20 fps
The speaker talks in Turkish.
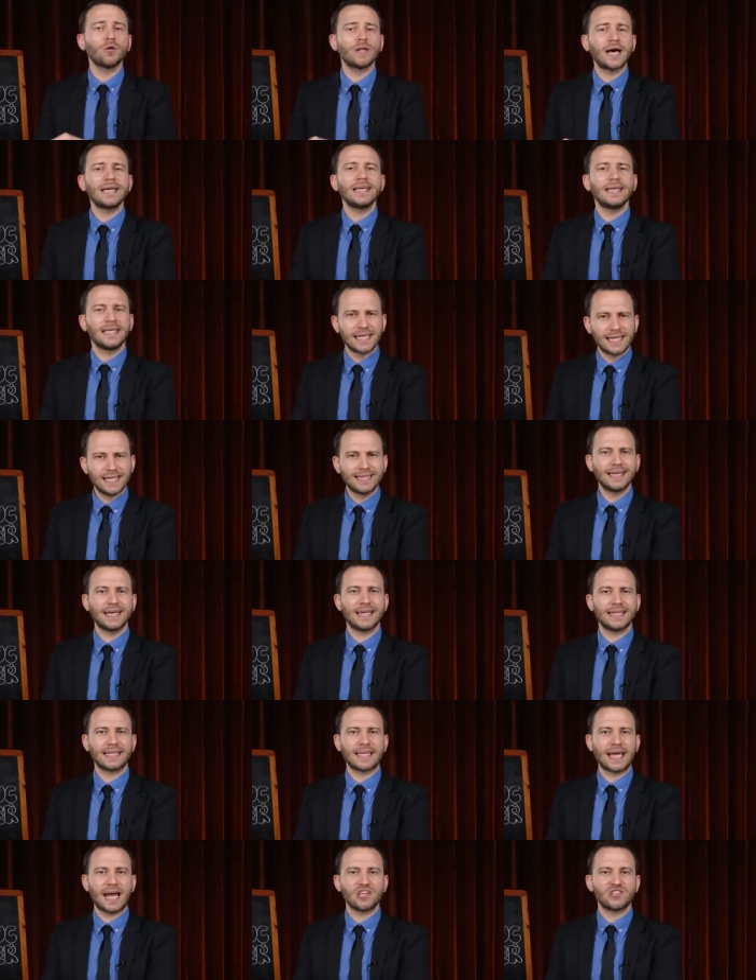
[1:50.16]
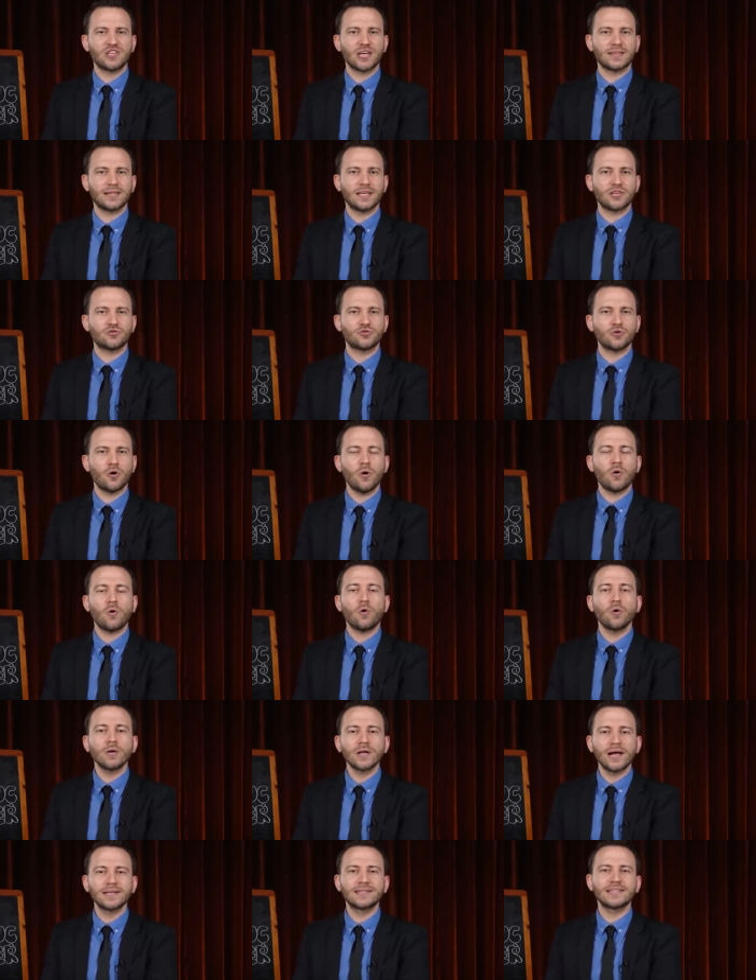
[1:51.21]
olay İngiltere'de gerçekleşiyor.
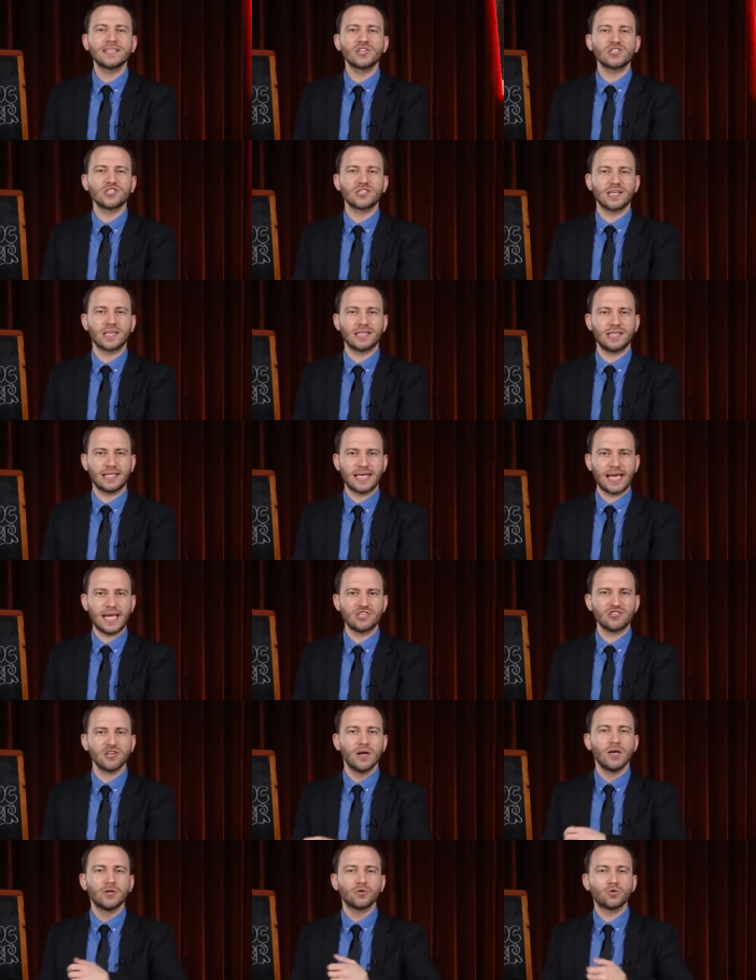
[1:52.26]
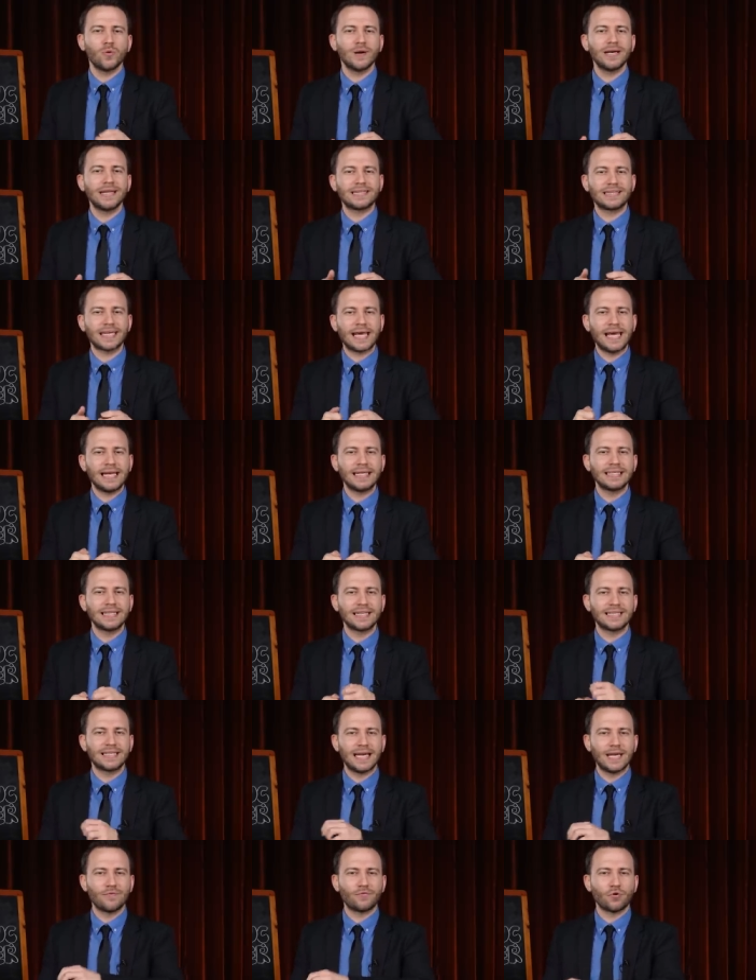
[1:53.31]
16 yaşındaki genç tuvalette
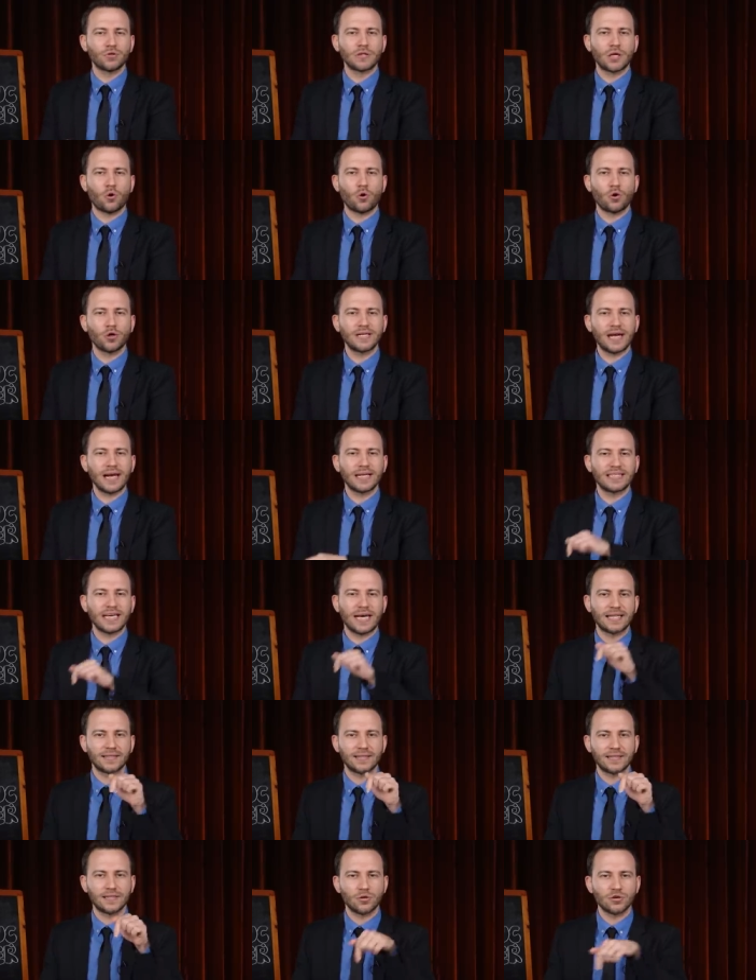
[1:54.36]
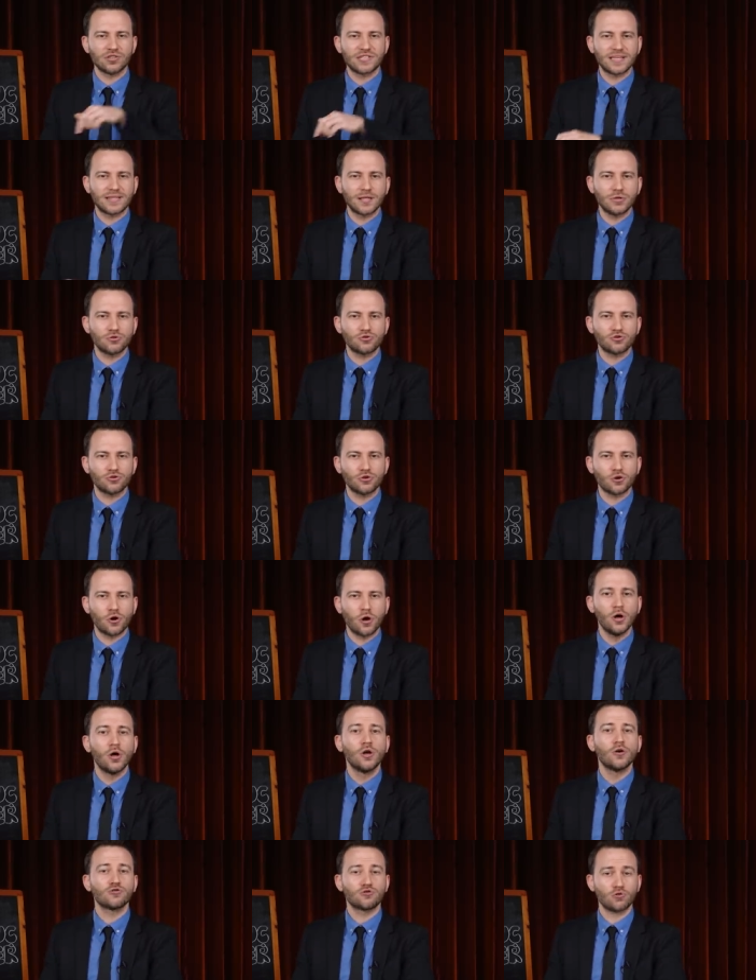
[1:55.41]
elinde telefonla oynarken klozete düşürüyor.
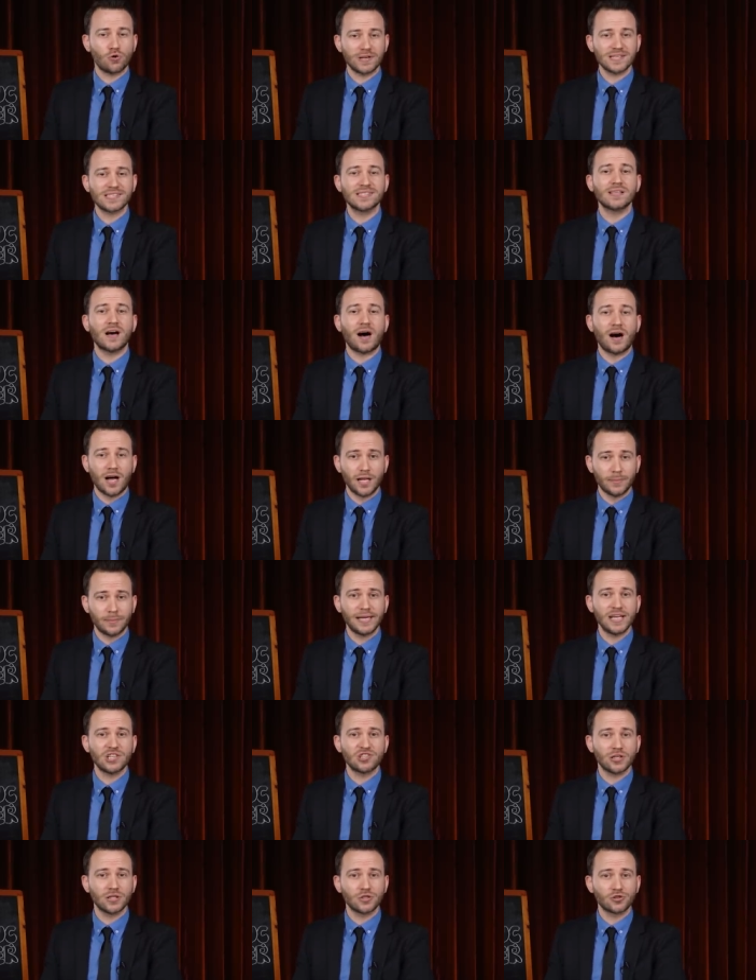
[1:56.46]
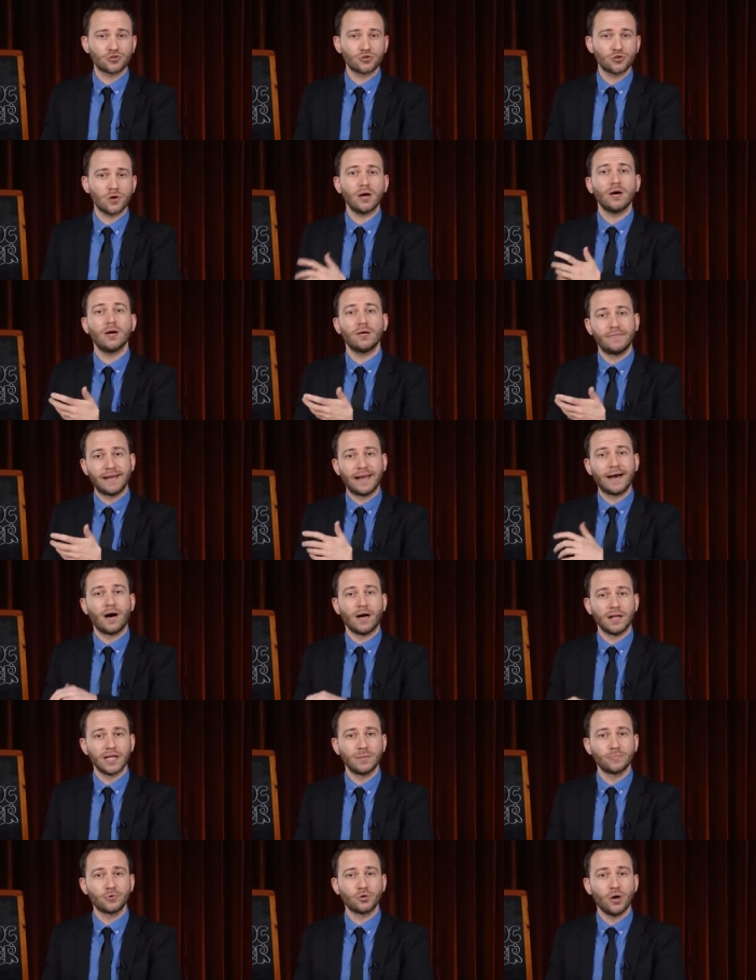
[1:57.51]
Sonrasında almaya çalışıyor ve
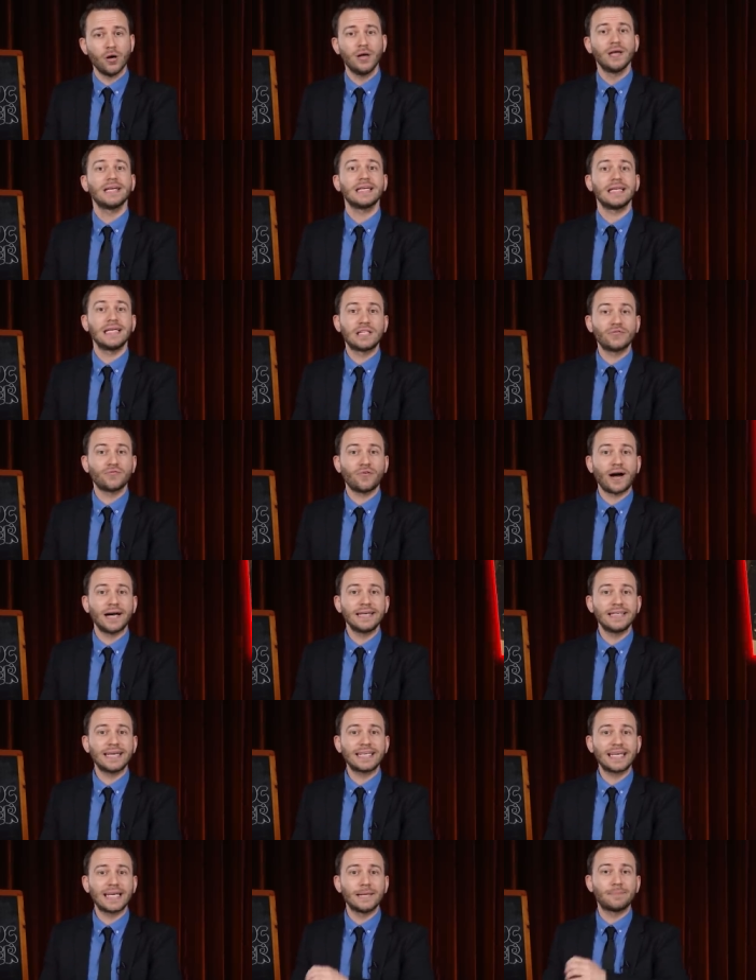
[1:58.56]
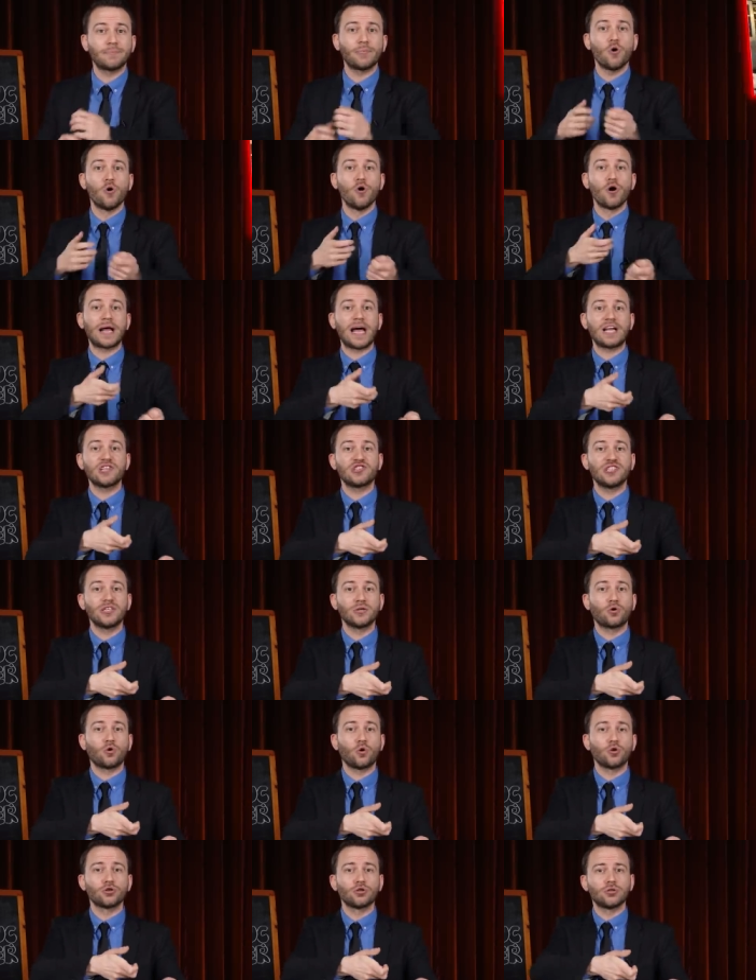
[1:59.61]
alamıyor. İtfaiye gelip öğrencinin
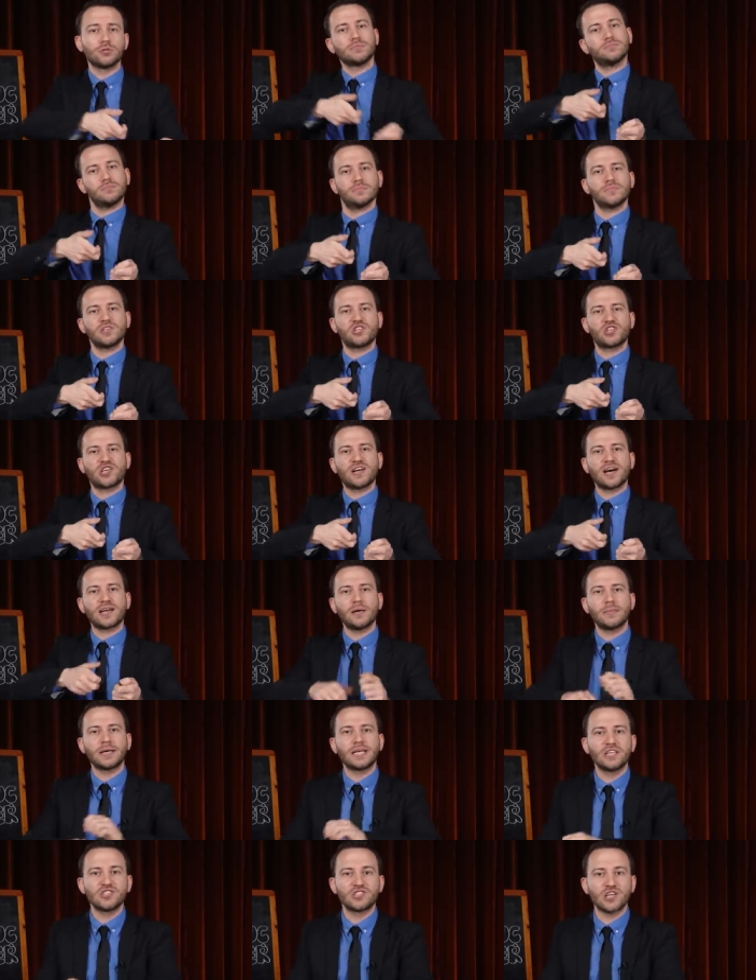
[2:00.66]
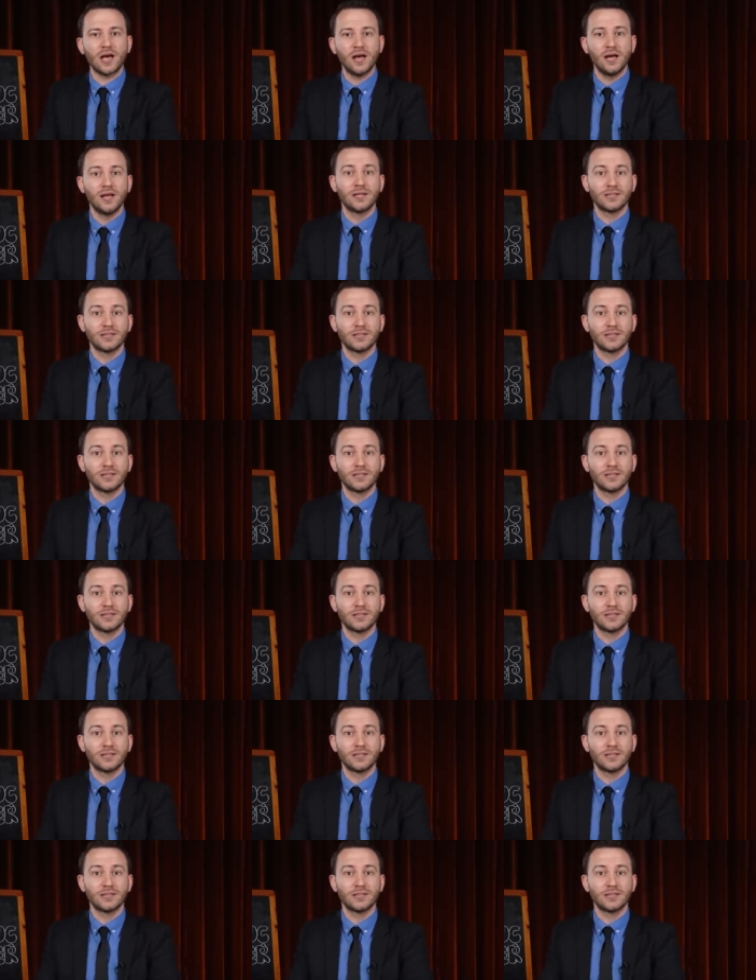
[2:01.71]
kolunu çıkaramayınca